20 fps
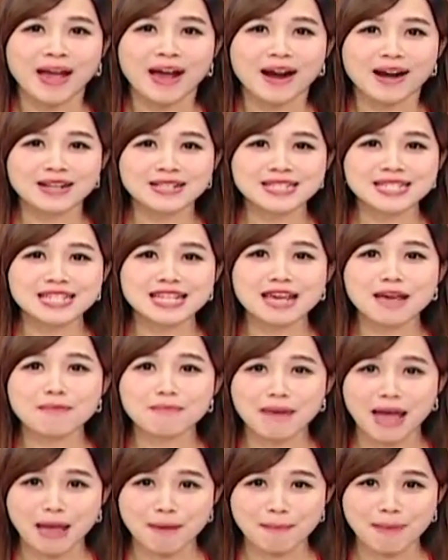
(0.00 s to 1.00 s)
而且
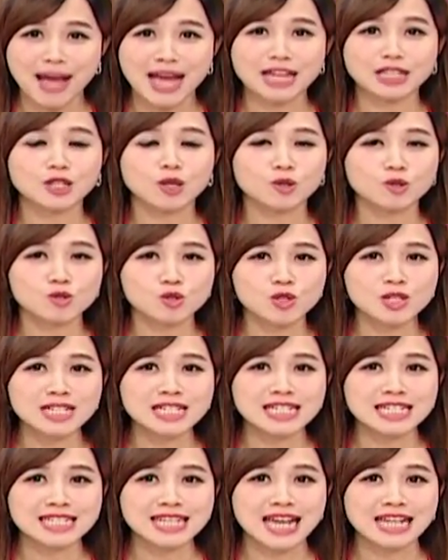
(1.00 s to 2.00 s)
买盘都聚
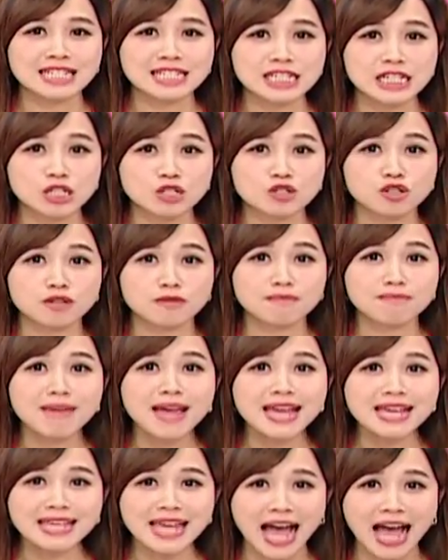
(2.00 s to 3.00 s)
集在近日
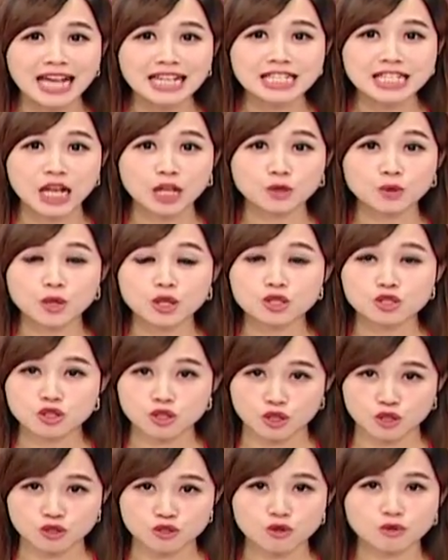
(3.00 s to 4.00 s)
卖压相对
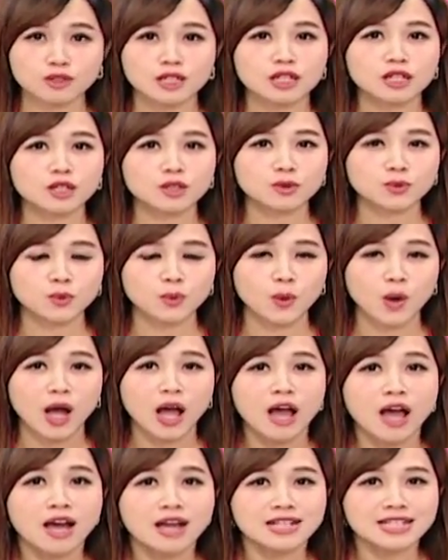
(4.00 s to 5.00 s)
沉重的个股。
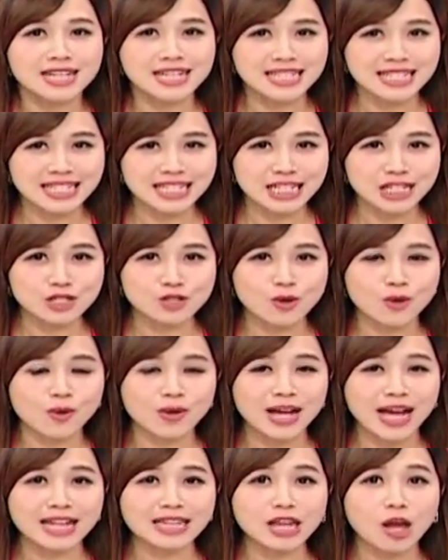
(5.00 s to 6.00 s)
这其
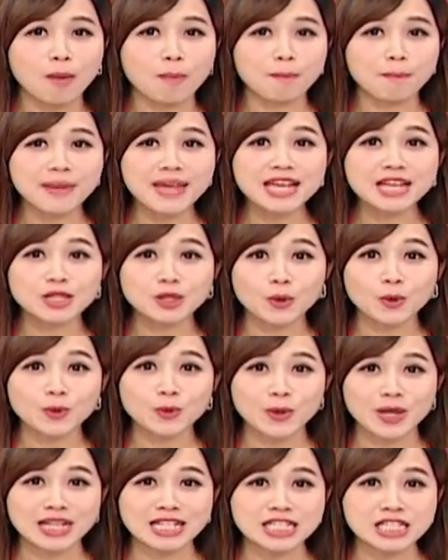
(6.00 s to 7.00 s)
中看到被动
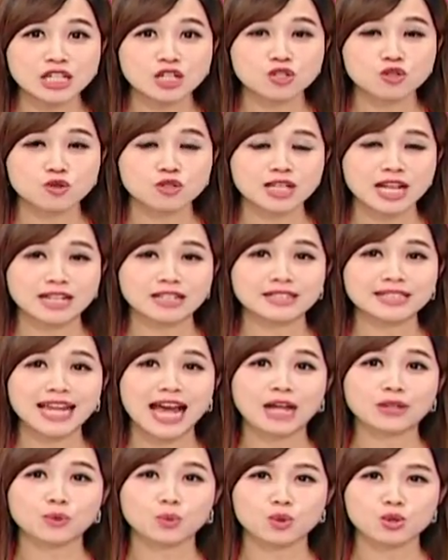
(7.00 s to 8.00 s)
元件就占了
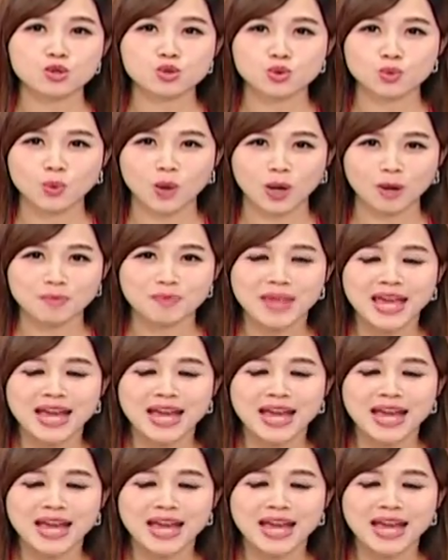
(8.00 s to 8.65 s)
大多数哦，